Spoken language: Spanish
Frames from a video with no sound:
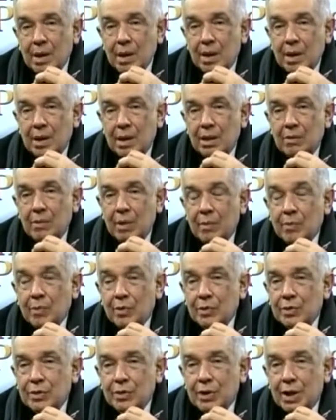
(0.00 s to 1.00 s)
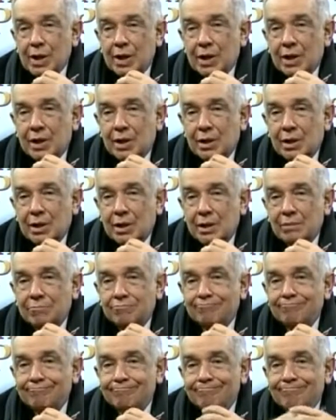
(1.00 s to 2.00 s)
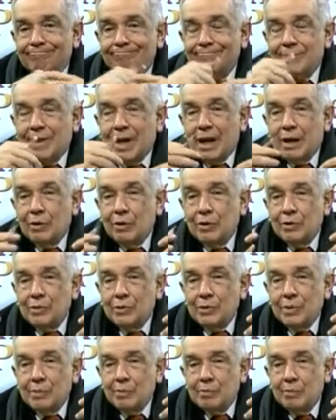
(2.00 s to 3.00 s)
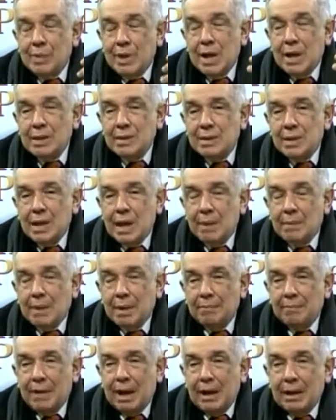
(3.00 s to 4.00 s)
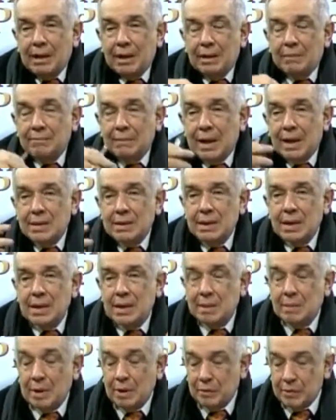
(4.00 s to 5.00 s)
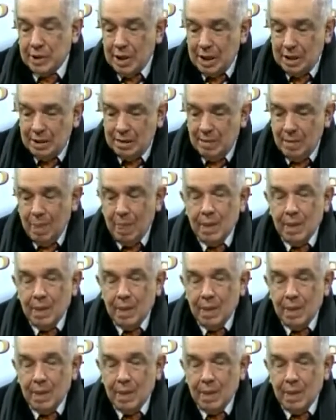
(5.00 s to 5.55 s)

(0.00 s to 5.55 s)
y vemos eh, que a los bien se llama mal, al mal se le llama bien.